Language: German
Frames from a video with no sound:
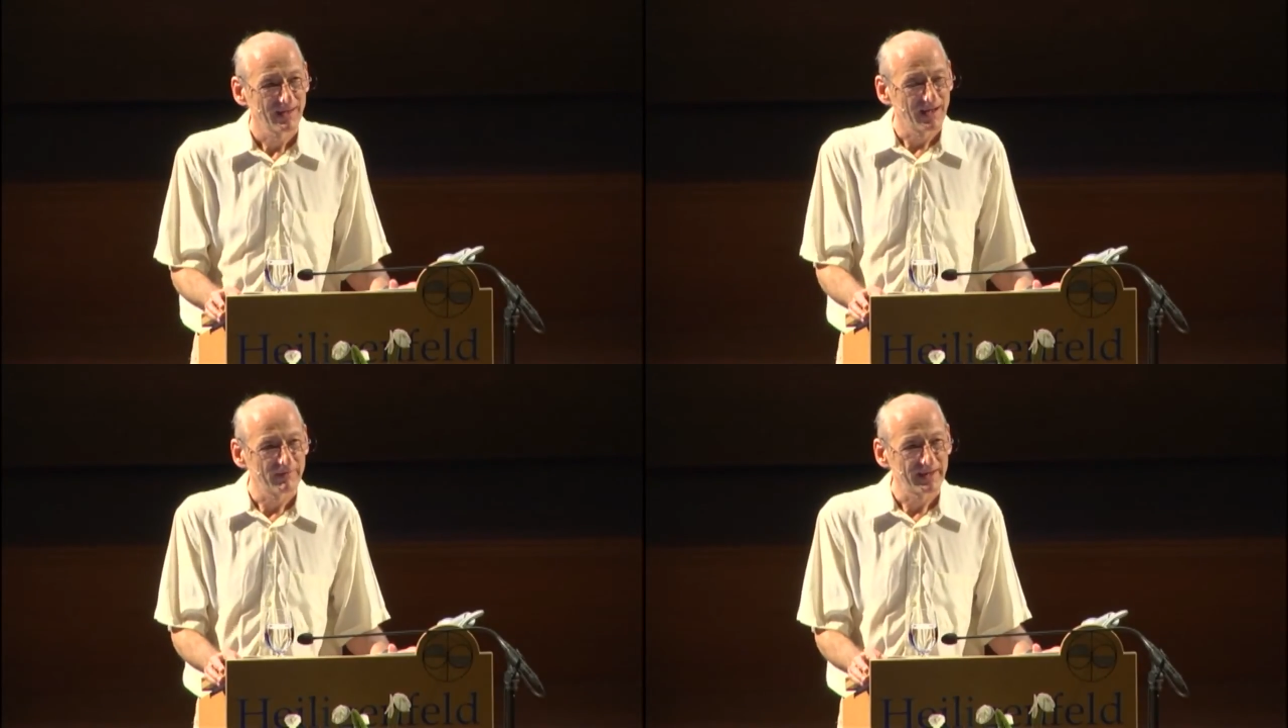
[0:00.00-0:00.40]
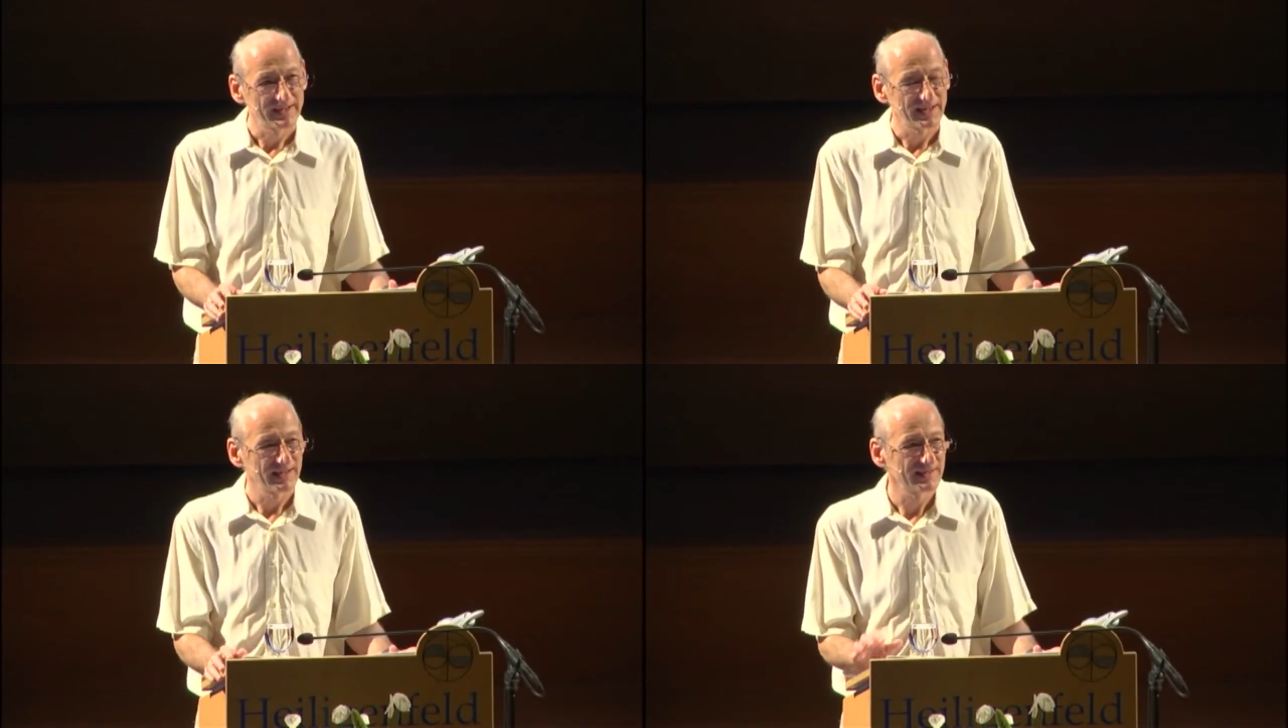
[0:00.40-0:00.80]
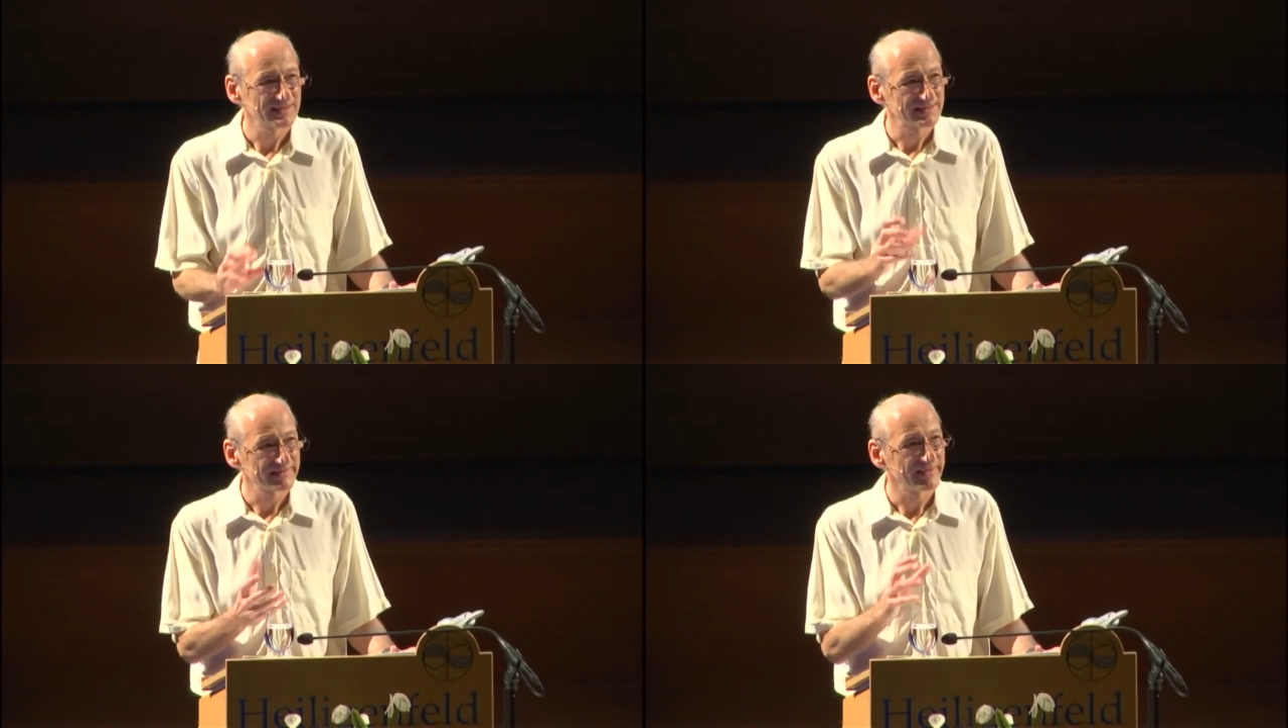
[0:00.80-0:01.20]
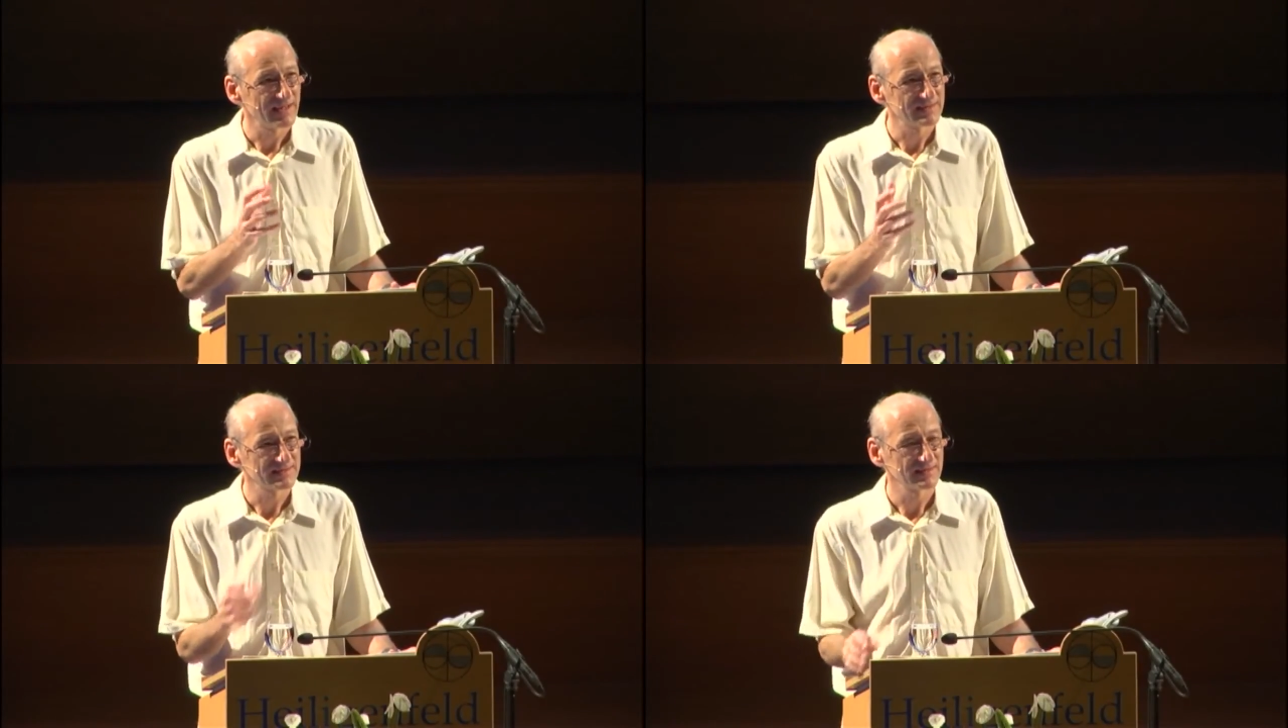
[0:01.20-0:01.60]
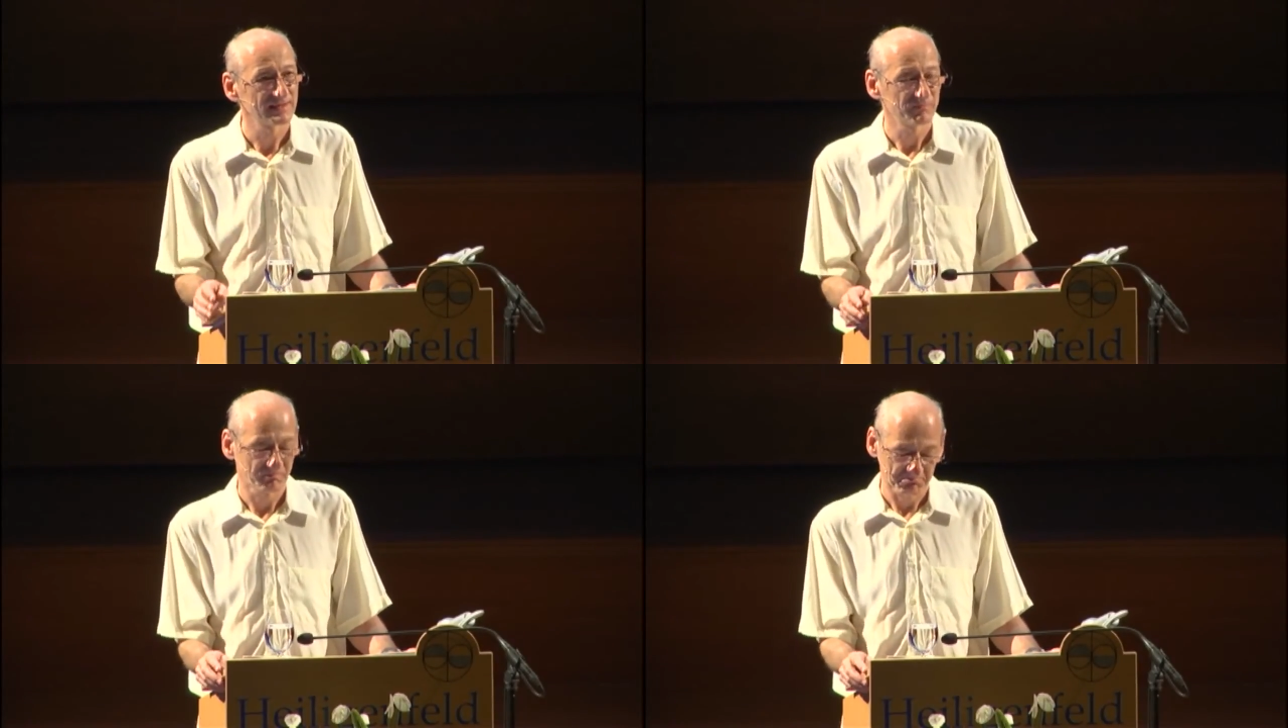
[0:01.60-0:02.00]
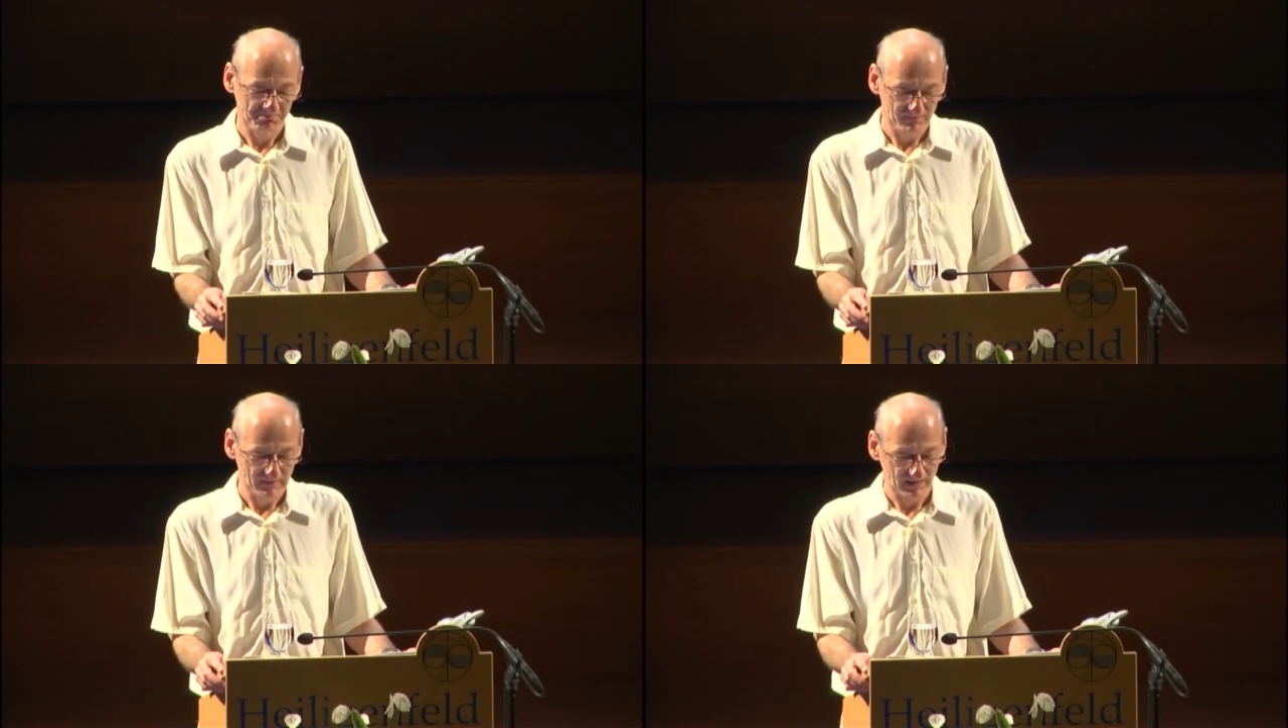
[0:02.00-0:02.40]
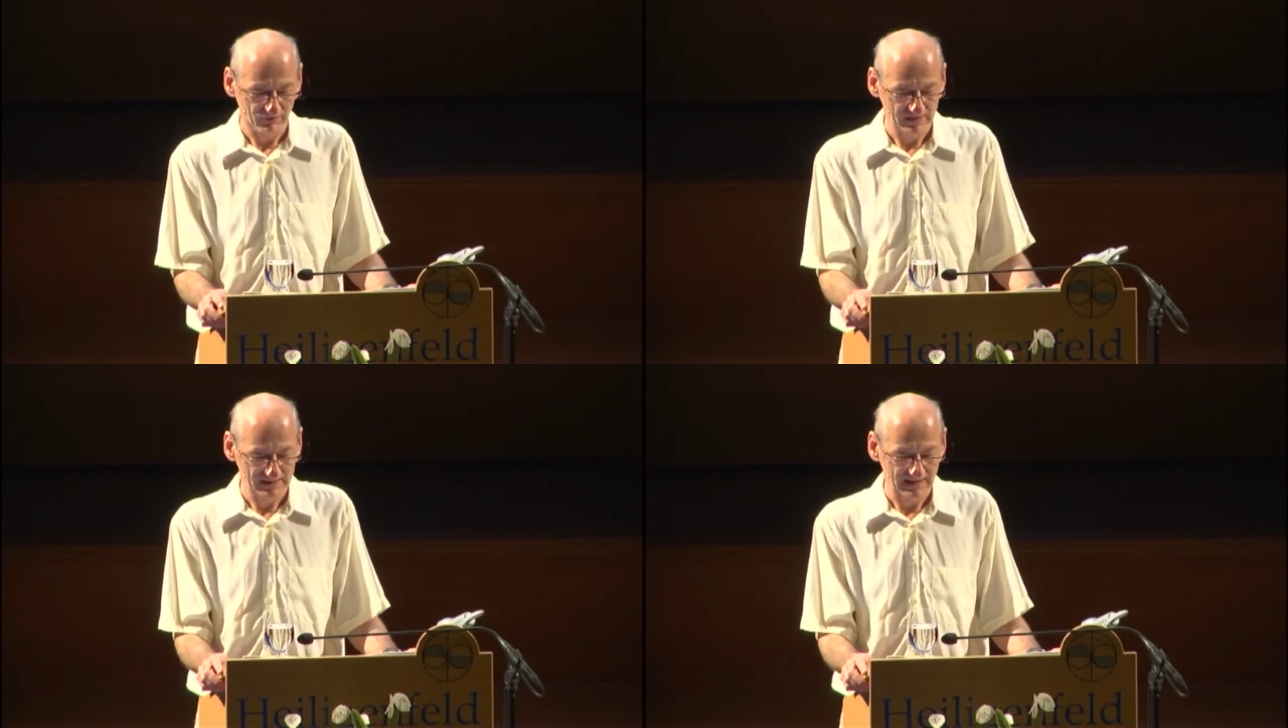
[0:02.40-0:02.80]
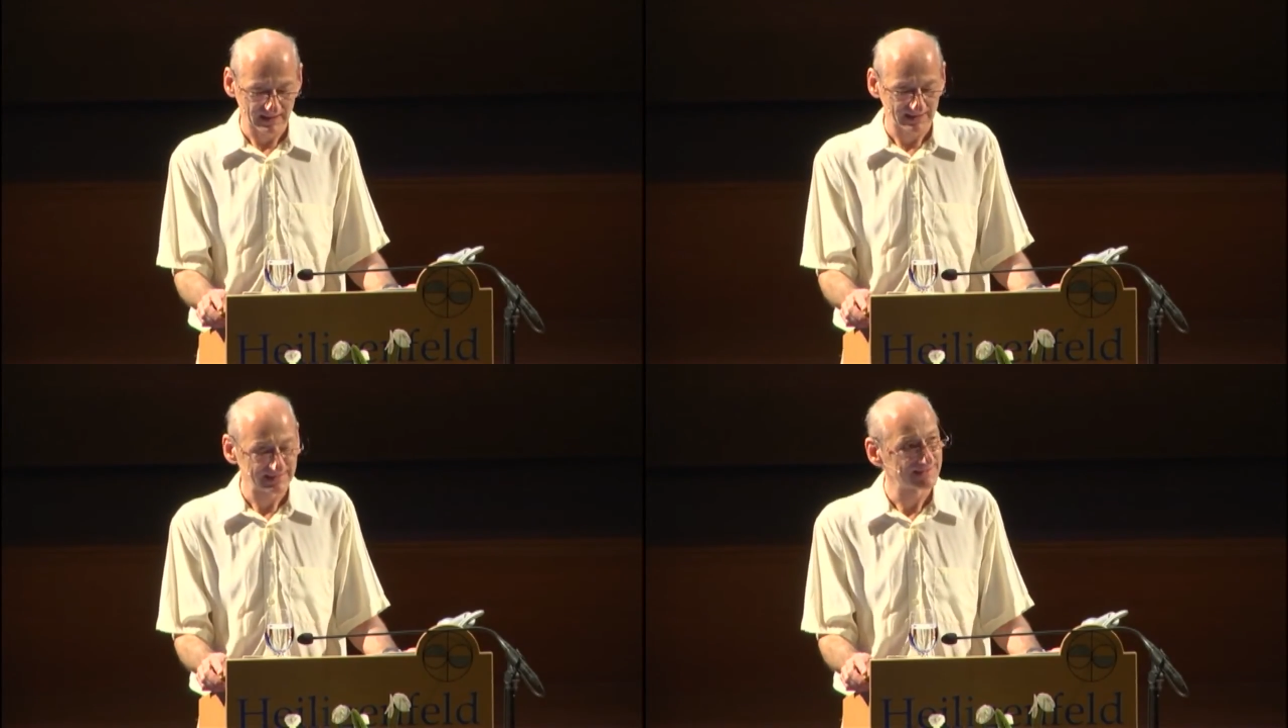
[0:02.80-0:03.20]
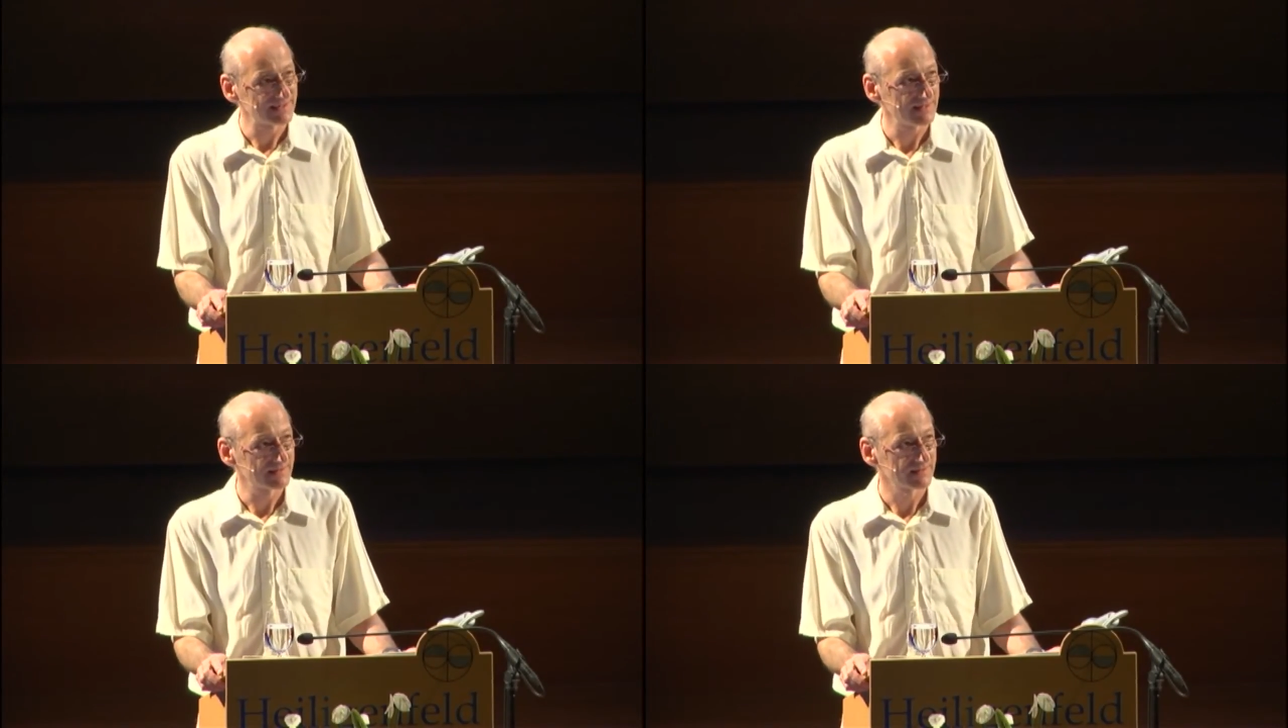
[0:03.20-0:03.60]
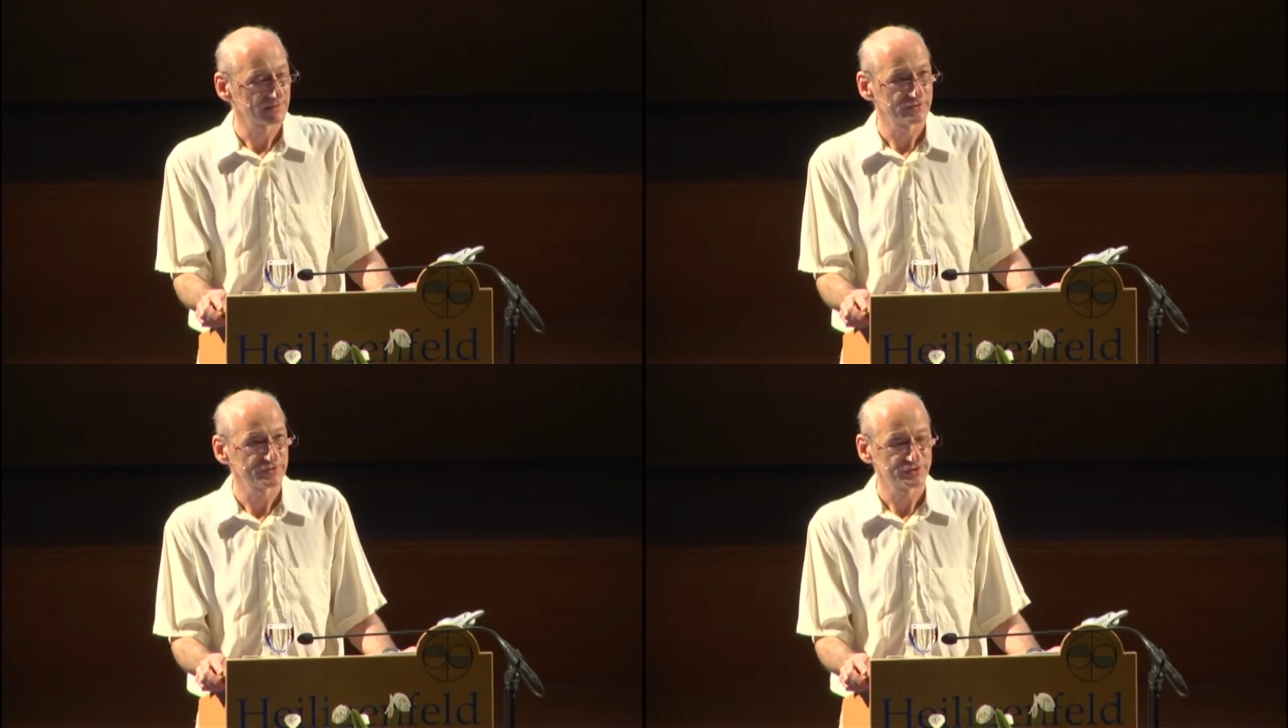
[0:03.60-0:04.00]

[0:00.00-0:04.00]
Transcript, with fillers: auf eine innerste Weise, ich würde sagen, ästhetisch,